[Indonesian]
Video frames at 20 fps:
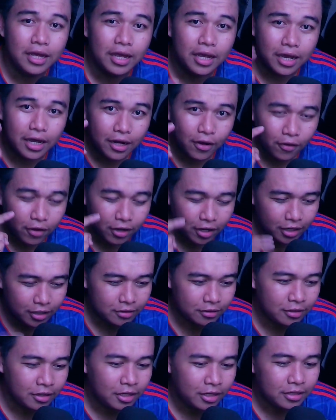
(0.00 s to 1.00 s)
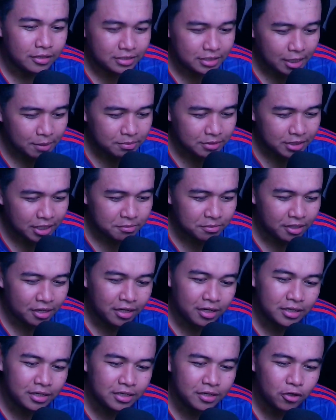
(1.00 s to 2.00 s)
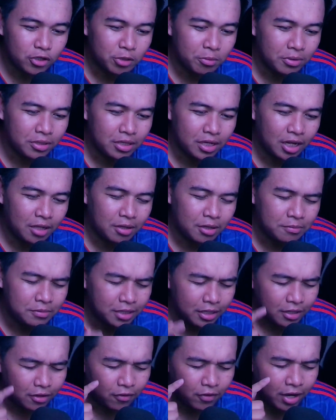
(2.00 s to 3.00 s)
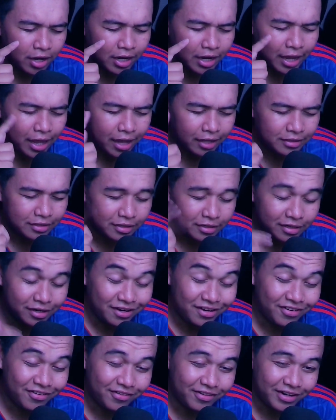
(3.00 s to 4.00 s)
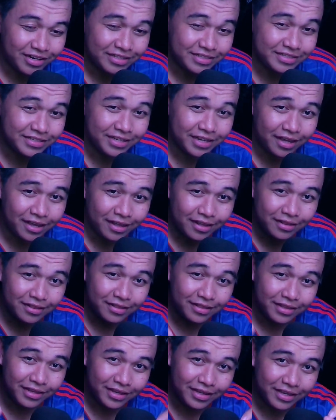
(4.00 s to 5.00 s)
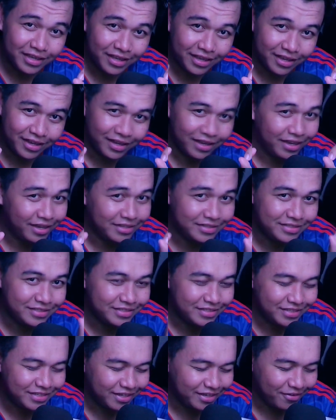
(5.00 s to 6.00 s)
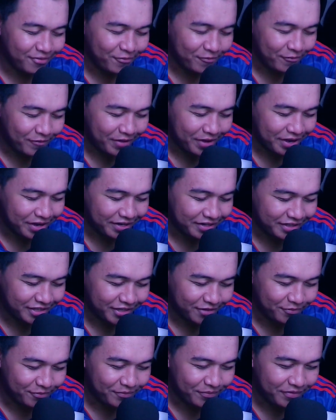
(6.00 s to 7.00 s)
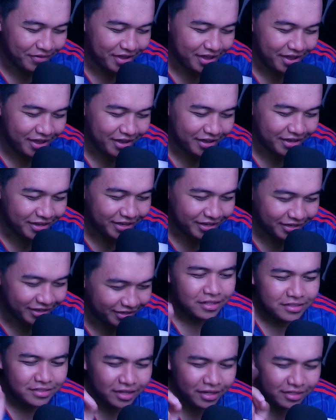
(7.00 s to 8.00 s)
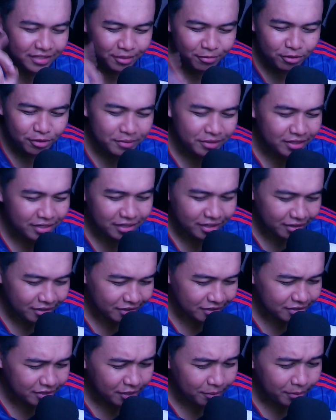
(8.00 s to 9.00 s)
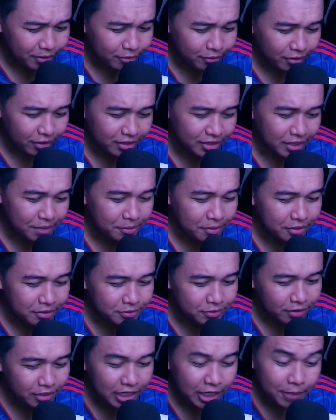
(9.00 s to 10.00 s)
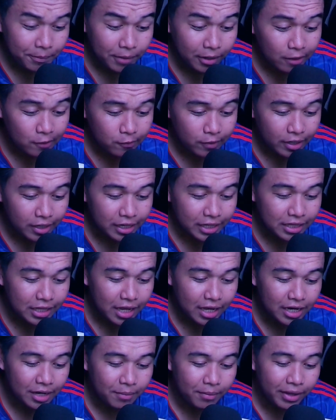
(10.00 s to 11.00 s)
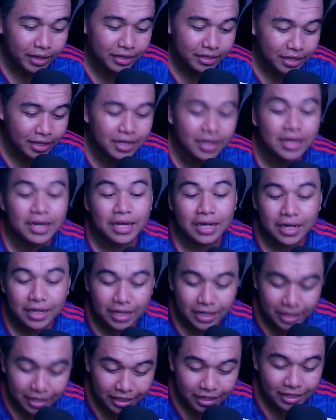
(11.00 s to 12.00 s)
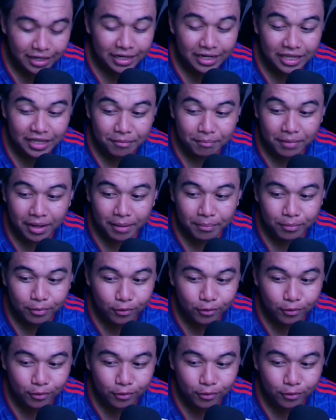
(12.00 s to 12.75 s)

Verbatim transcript: Karena kalau kalian subscribe channel ini otomatis kalian akan menjadi orang ganteng dan orang cantik ya guys. Ya mantep banget. Jadi sebelum kita ke Skibidi Toilet episode 52 kita ada baiknya ke-51